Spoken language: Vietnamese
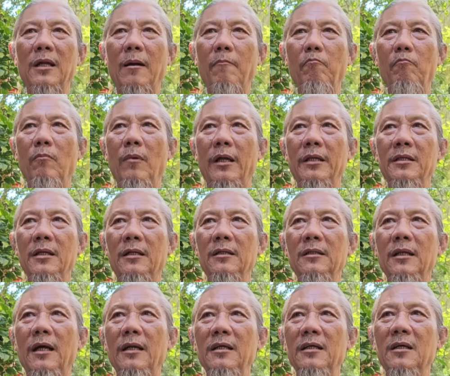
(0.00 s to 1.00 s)
năm và
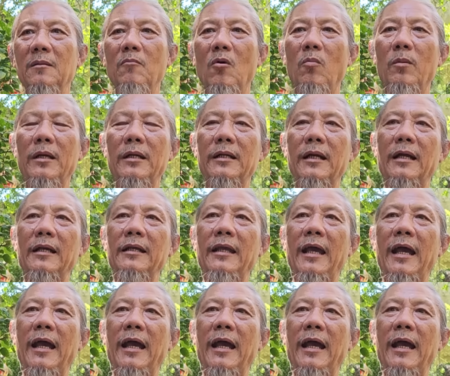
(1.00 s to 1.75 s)
dựng lên được một cái căn